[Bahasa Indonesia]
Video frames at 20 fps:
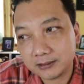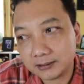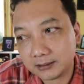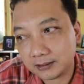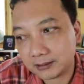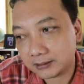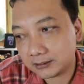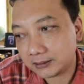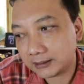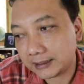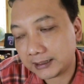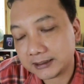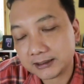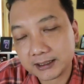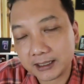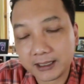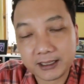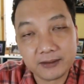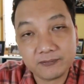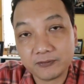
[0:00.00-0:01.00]
Eh, dengan
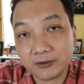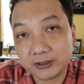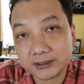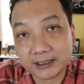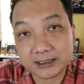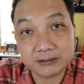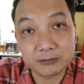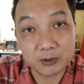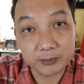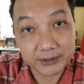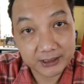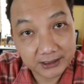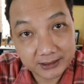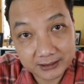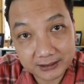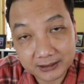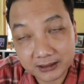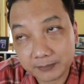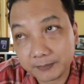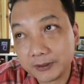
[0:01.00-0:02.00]
cara yang vlog saya sebelum
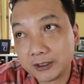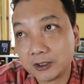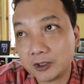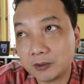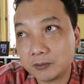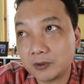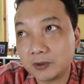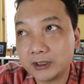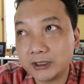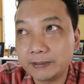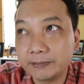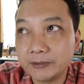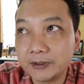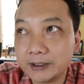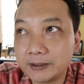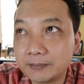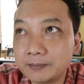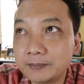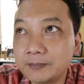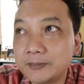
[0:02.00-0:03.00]
ini tapi kalau mau
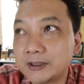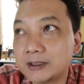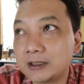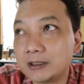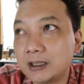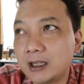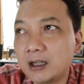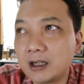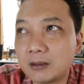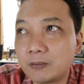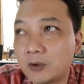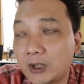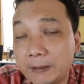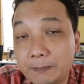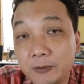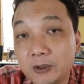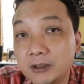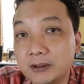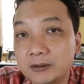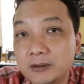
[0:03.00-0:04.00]
diem-diem misalnya ah nggak mau
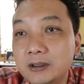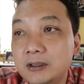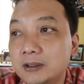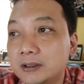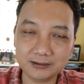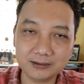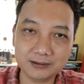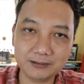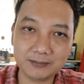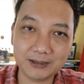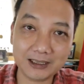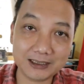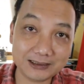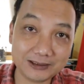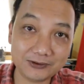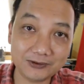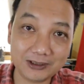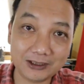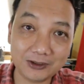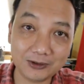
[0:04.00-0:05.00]
repot gitu ya terima
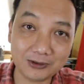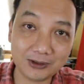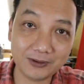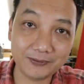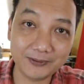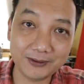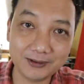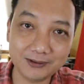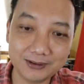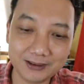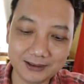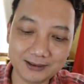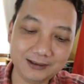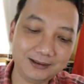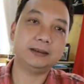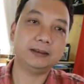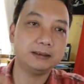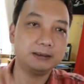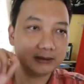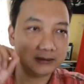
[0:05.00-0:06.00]
kasih udah nonton video
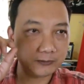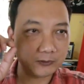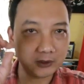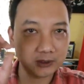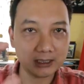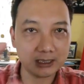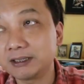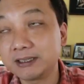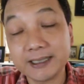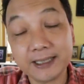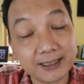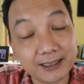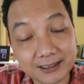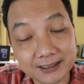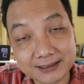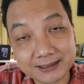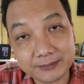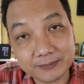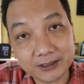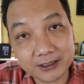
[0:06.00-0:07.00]
ini semoga share
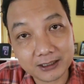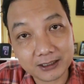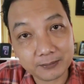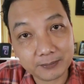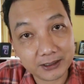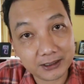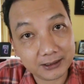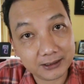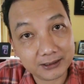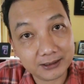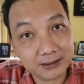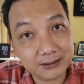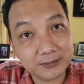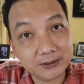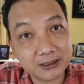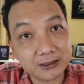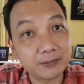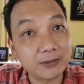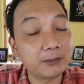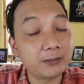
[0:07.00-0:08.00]
yang saya berikan kepada anda
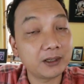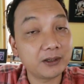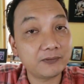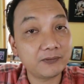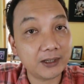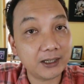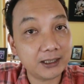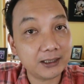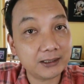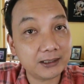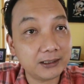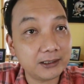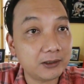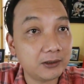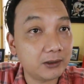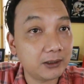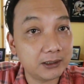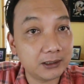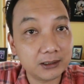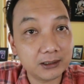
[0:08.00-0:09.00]
bisa bermanfaat nanti
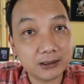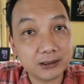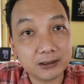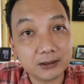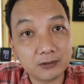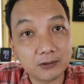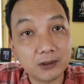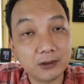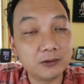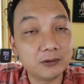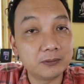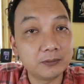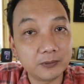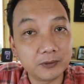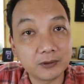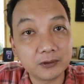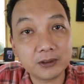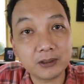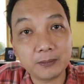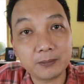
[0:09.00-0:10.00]
kalau anda ke Kuala
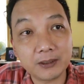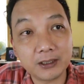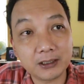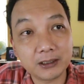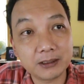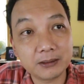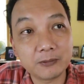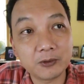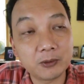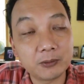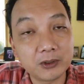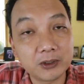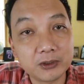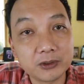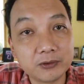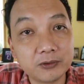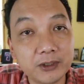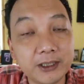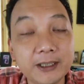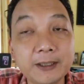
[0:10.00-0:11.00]
Lumpur apalagi mau
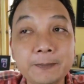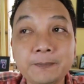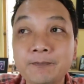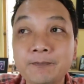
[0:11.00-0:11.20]
mengunjungi